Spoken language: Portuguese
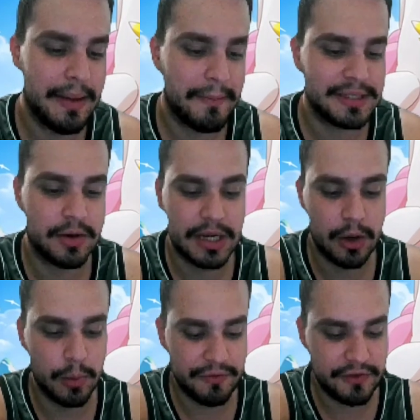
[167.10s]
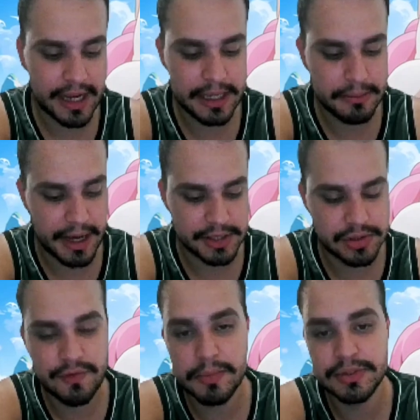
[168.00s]
Mas agora a lupa fica aqui embaixo.
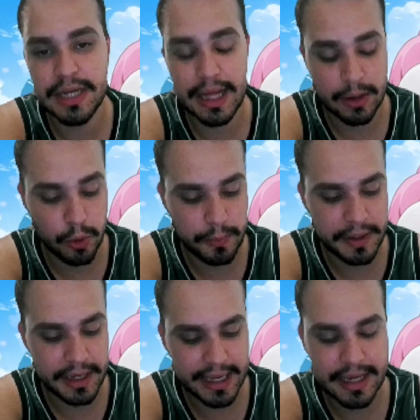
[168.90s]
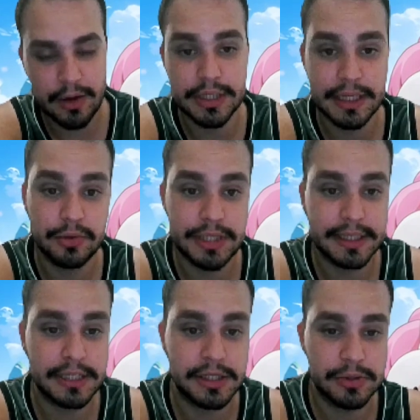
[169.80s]
Então vamos na lupa, né, que é onde é, onde é que
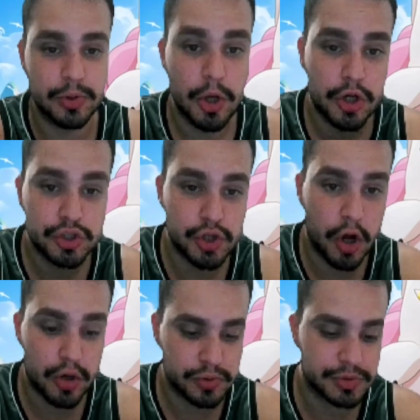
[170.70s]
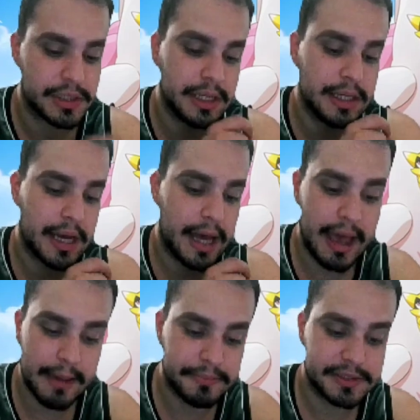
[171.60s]
tá escrito jogos,
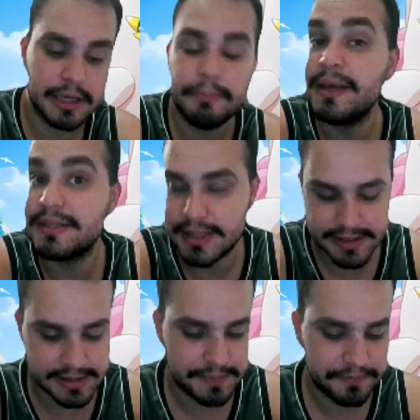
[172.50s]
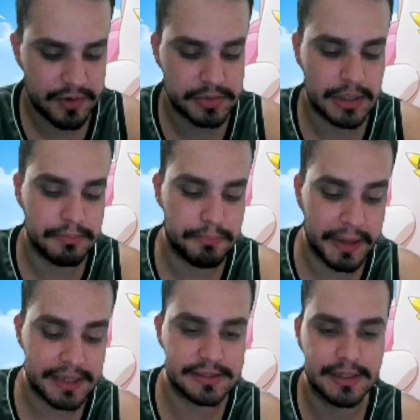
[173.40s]
apps e pesquisa. Vamos em
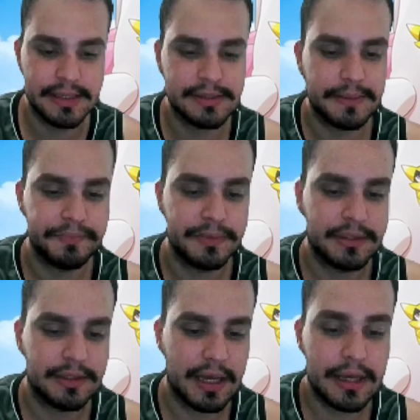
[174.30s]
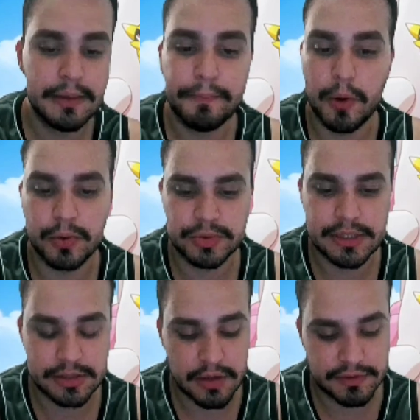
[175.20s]
pesquisa, né? E pronto, gente,
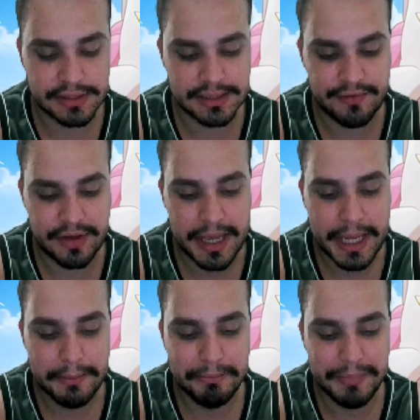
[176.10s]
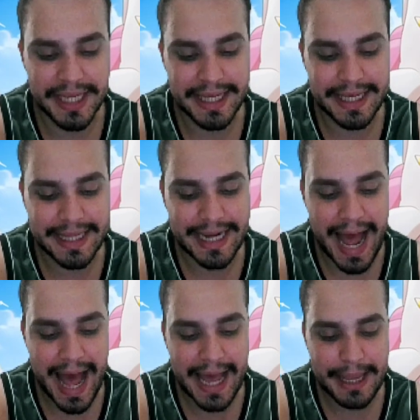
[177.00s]
é só você escrever
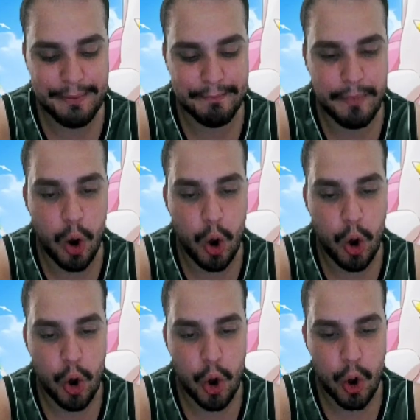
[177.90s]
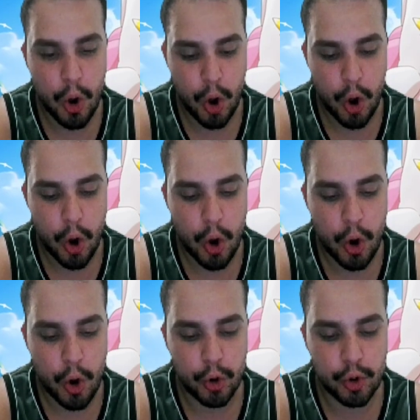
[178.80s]
Miraibo
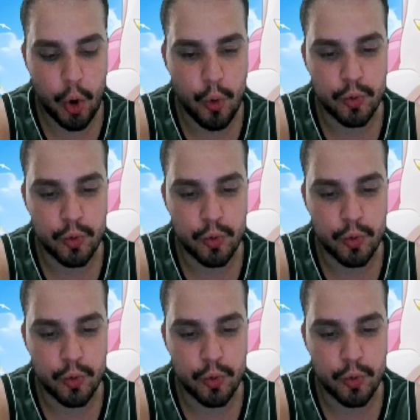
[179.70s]
Gol.